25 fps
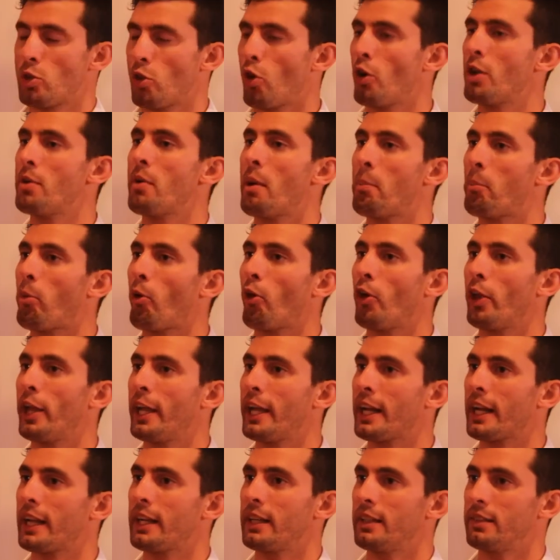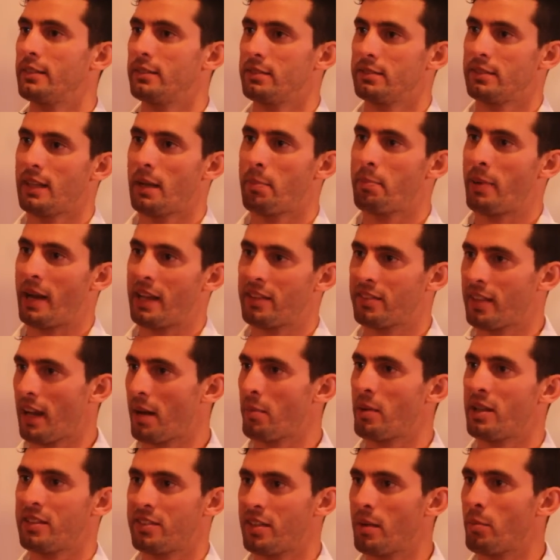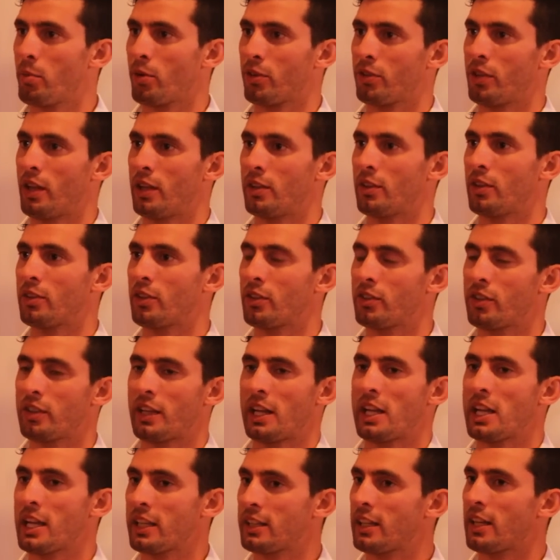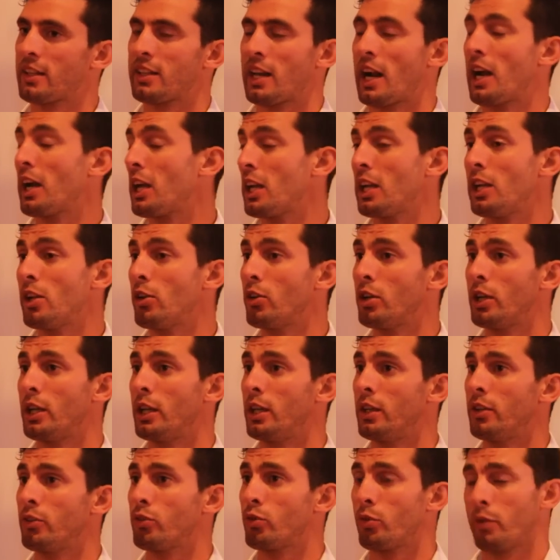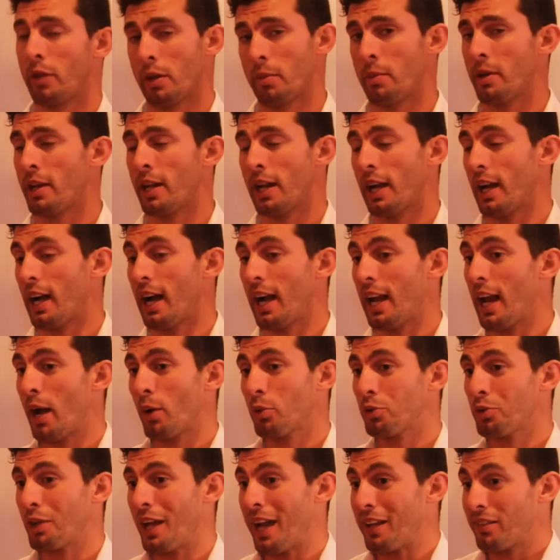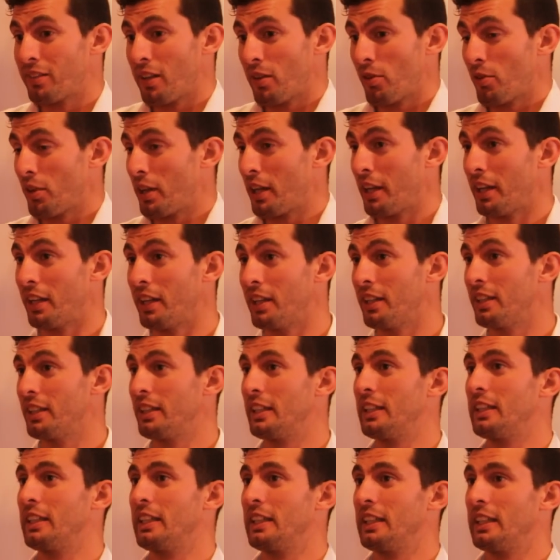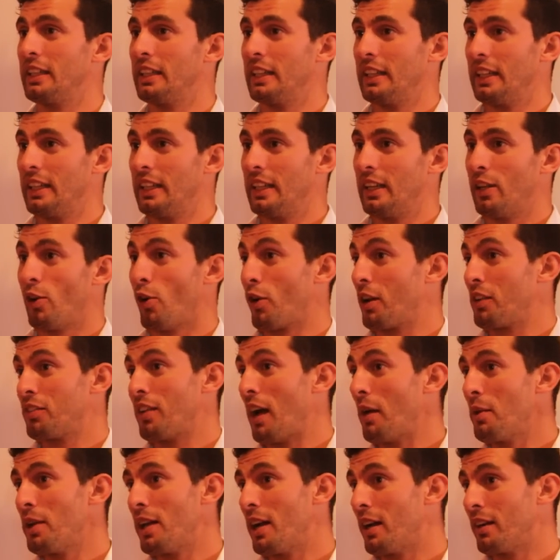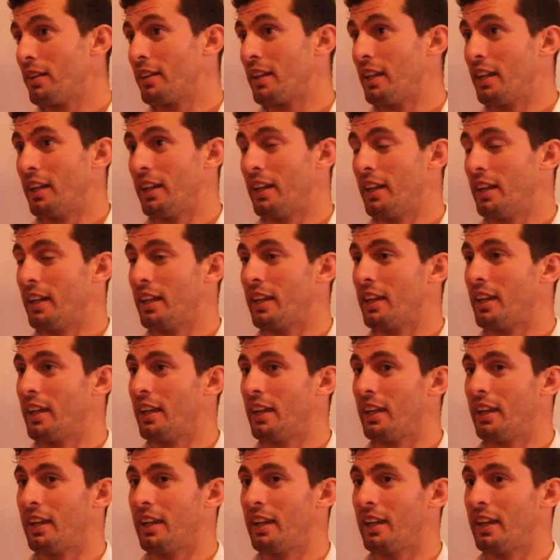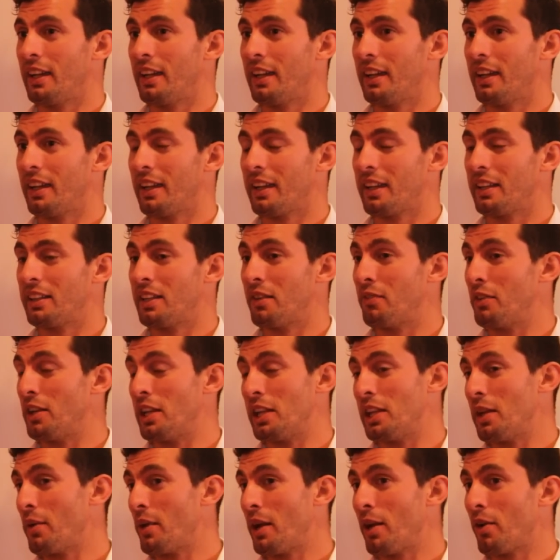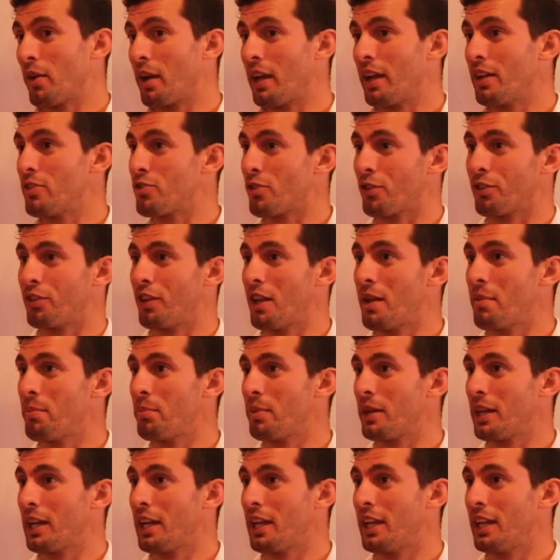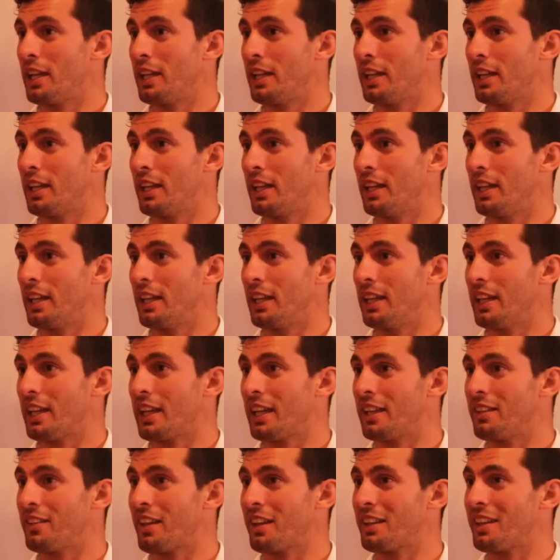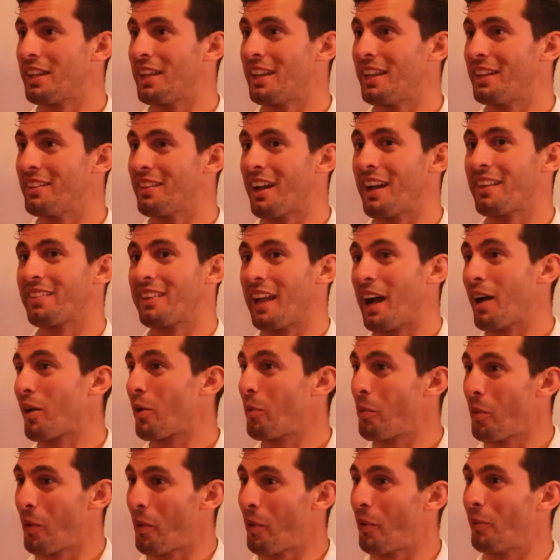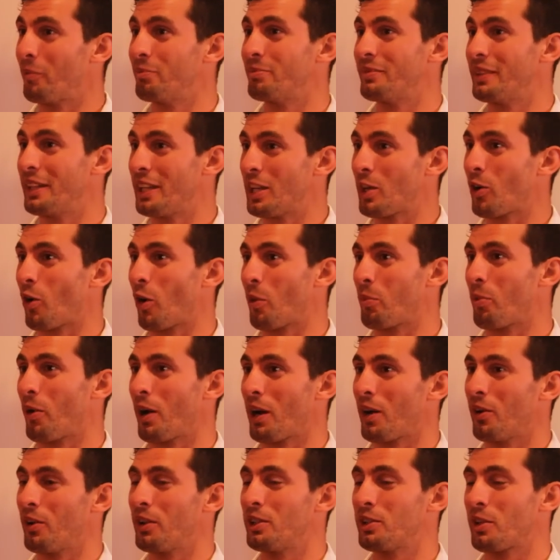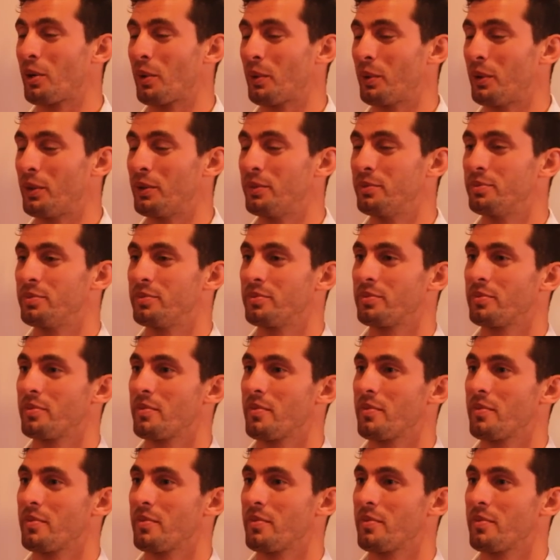no iba a poder expresarme al 100%, entonces tenía que estar tranquilo y subirme al auto y hacer lo que, lo que sabía, que, en definitiva es lo que he hecho siempre y, y que ya, ya está como incorporado dentro de uno.